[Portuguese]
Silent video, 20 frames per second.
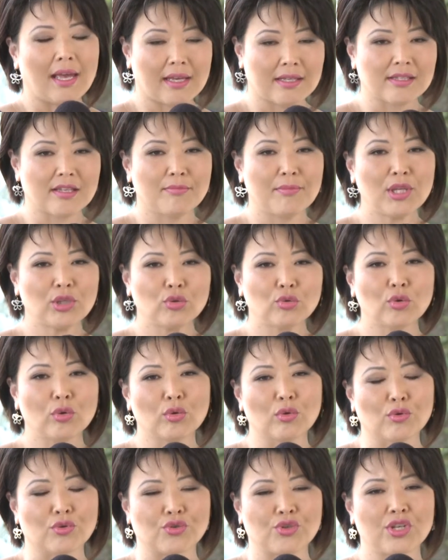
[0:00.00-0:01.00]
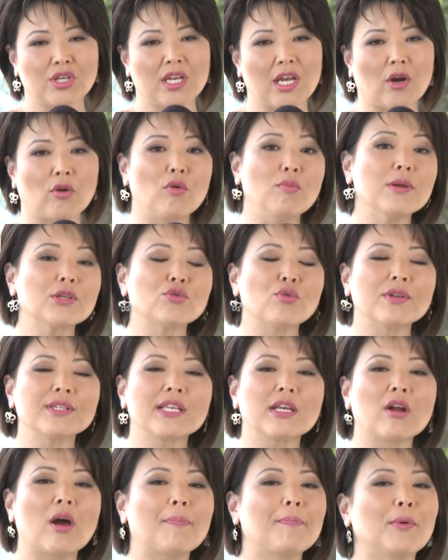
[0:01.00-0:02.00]
Essa metodologia começou a
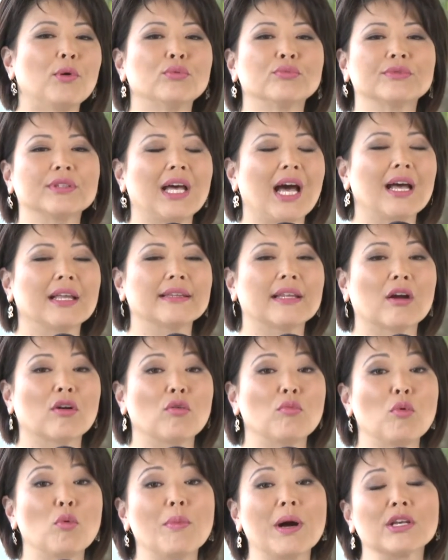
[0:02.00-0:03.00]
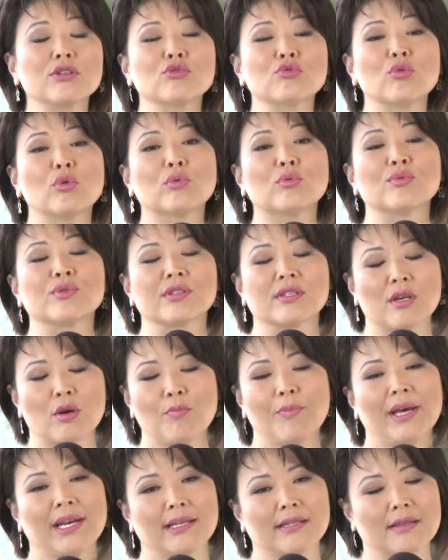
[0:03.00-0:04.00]
ser apontada como uma solução
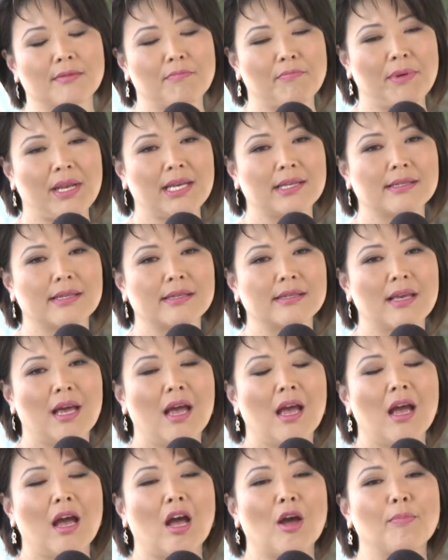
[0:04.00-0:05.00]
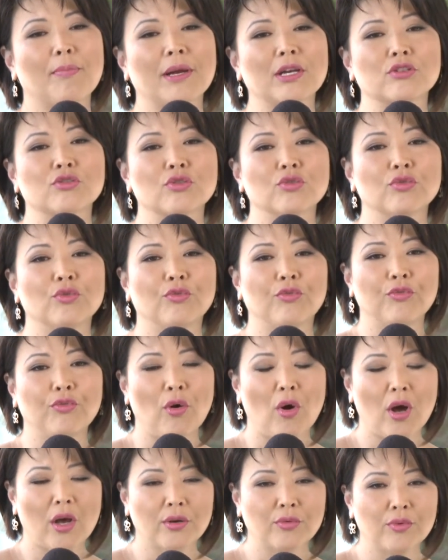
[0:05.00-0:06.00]
para as empresas a partir do
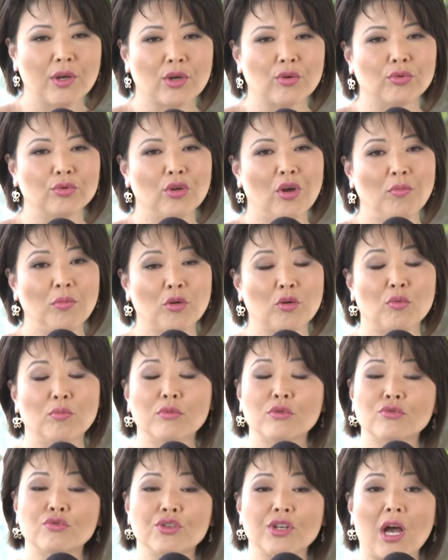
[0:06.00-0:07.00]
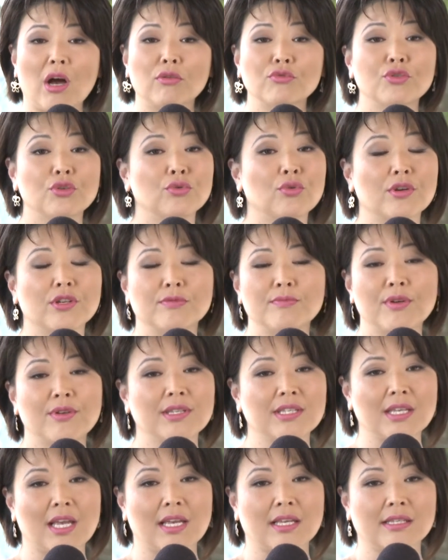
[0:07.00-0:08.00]
Fórum Econômico Mundial de
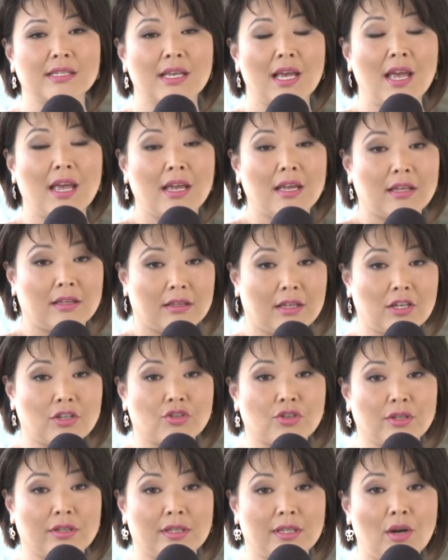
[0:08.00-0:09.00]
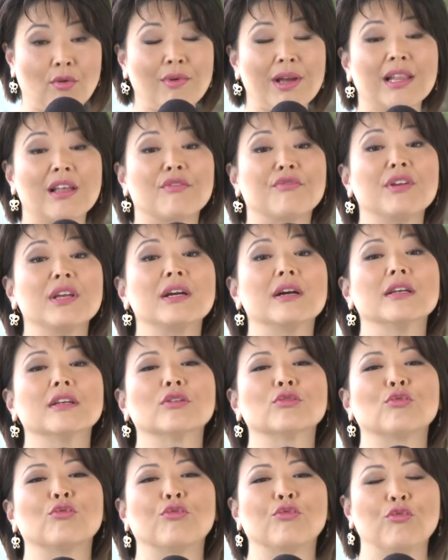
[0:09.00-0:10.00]
2006. Desde então, ela vem
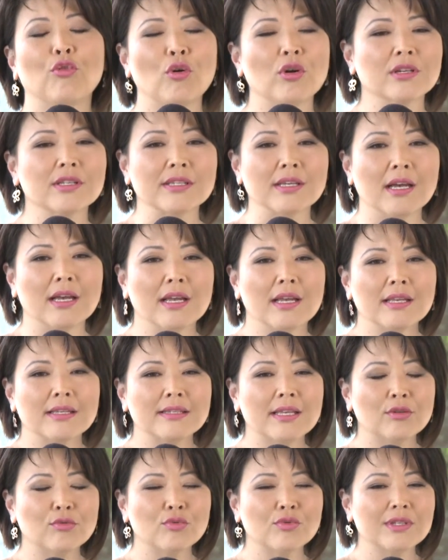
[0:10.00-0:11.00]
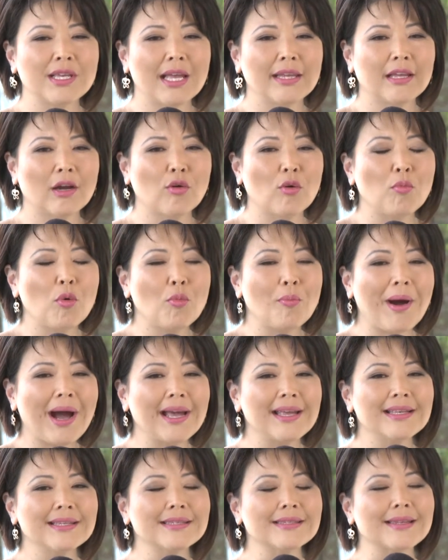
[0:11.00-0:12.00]
ganhando força, sendo usada como
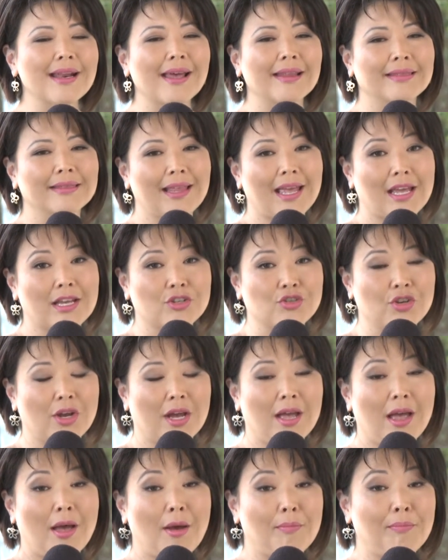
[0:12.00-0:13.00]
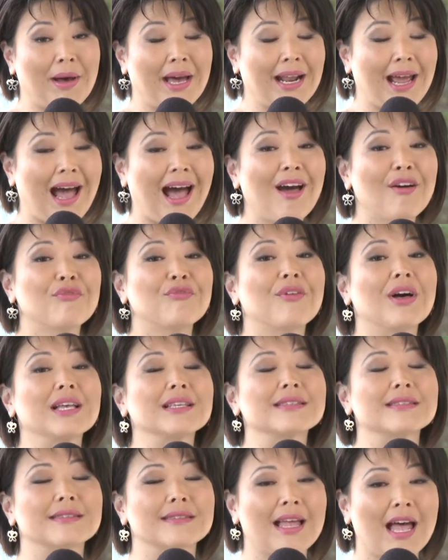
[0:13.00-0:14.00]
uma estratégia para
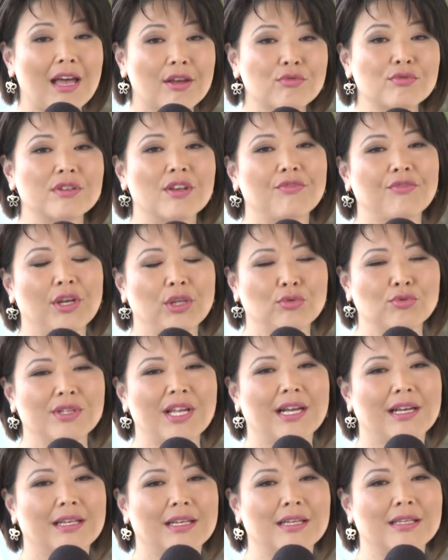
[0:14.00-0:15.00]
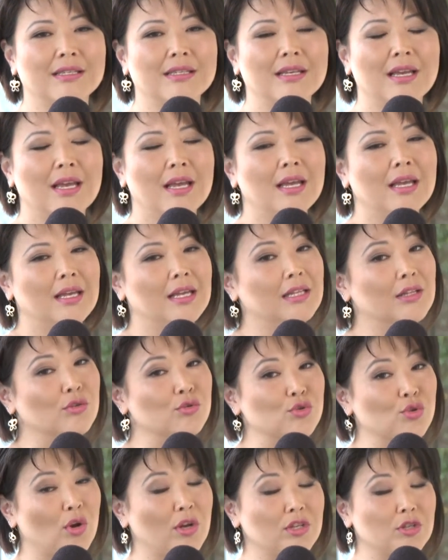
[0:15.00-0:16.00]
afastar os efeitos da crise e não
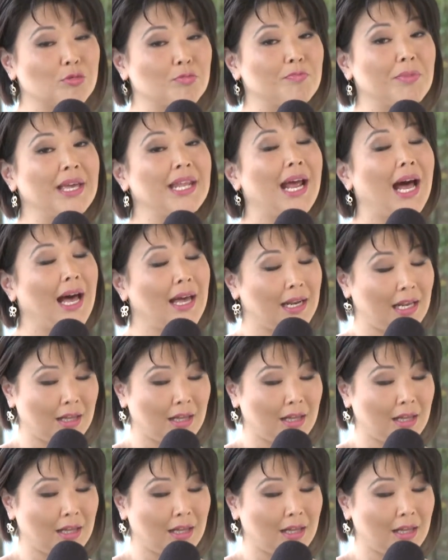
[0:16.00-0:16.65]
só esperar